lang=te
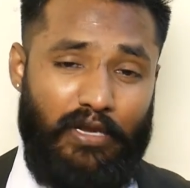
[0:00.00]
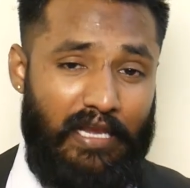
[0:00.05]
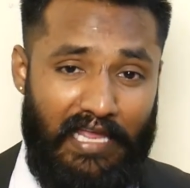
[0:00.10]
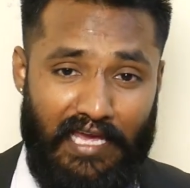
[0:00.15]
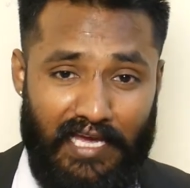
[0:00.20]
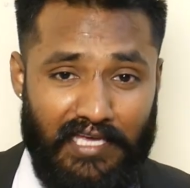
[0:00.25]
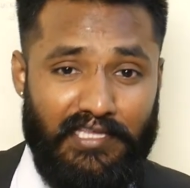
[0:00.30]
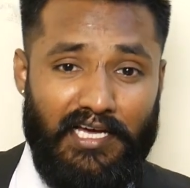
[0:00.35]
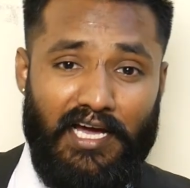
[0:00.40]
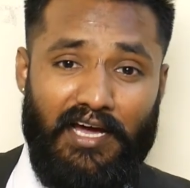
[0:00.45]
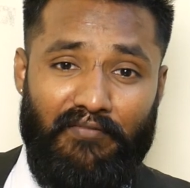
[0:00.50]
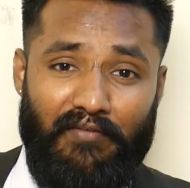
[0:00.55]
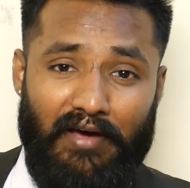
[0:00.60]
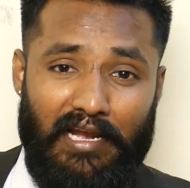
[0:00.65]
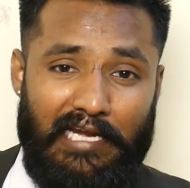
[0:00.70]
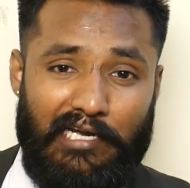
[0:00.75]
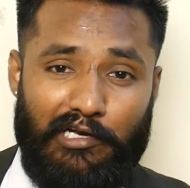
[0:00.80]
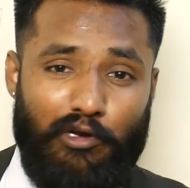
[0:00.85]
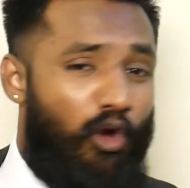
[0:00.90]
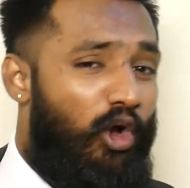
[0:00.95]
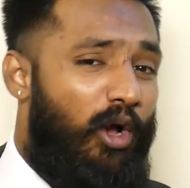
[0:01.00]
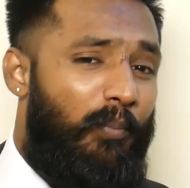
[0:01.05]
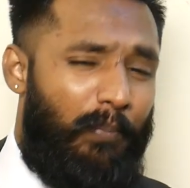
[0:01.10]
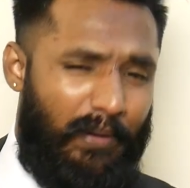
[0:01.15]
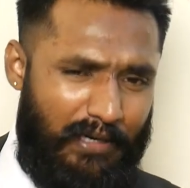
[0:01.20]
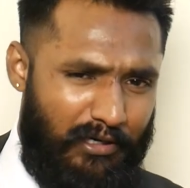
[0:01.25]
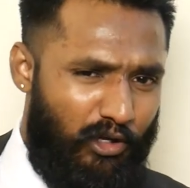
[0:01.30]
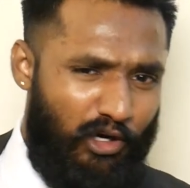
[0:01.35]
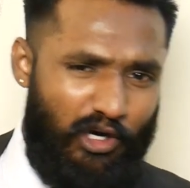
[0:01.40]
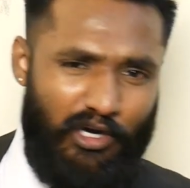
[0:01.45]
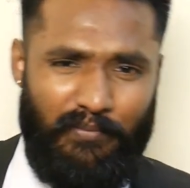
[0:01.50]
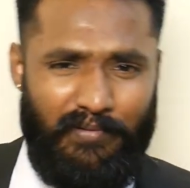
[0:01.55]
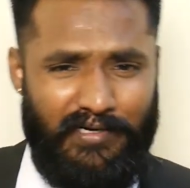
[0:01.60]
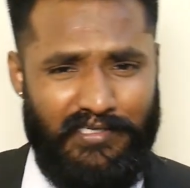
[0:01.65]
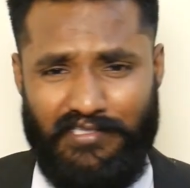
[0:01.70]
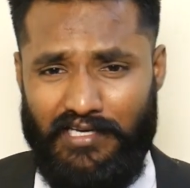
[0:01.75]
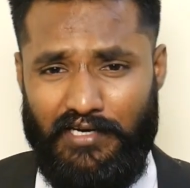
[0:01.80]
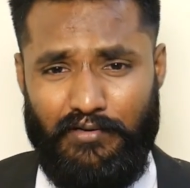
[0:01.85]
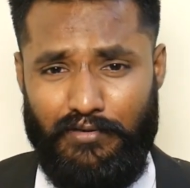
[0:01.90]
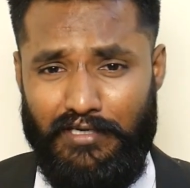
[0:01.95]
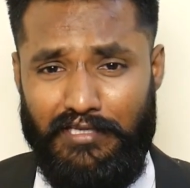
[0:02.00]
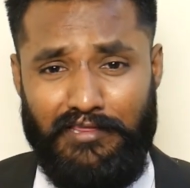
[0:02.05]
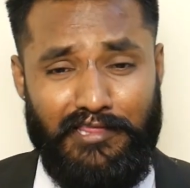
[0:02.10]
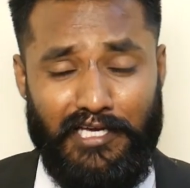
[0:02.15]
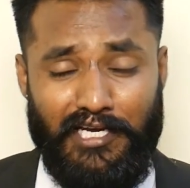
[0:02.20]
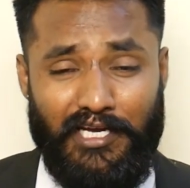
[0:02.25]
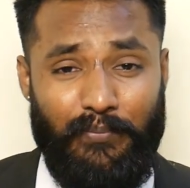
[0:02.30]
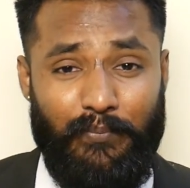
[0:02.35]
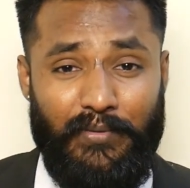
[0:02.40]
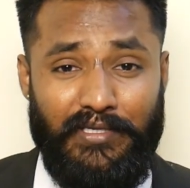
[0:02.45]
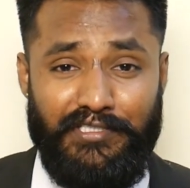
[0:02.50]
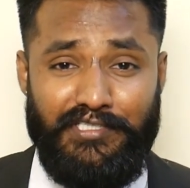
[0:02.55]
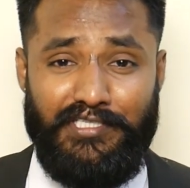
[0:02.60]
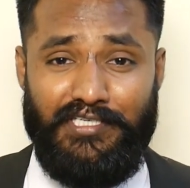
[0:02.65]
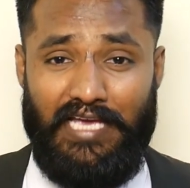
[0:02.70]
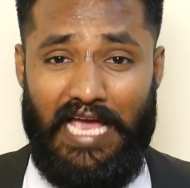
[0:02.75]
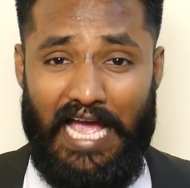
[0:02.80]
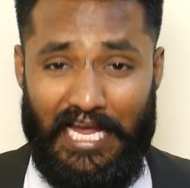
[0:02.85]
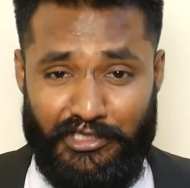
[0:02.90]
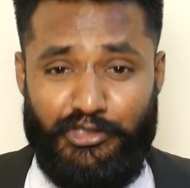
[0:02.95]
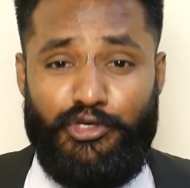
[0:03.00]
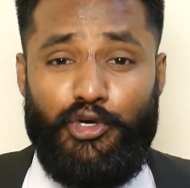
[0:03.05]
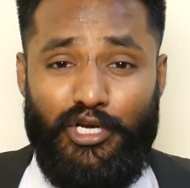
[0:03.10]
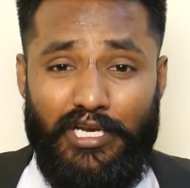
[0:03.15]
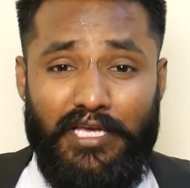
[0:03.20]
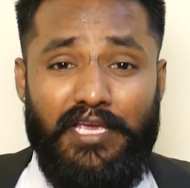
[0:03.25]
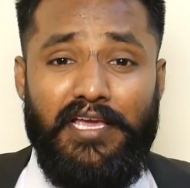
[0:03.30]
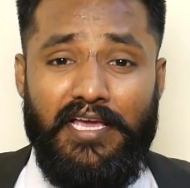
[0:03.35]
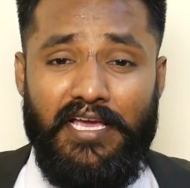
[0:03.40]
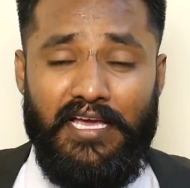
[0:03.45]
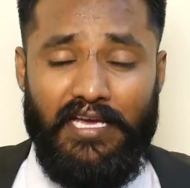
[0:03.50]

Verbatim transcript: లేదా వాళ్ళ ఇంట్లో ఒక పనులను పెడతారు ఇంతకు మించి యాక్చువల్లీ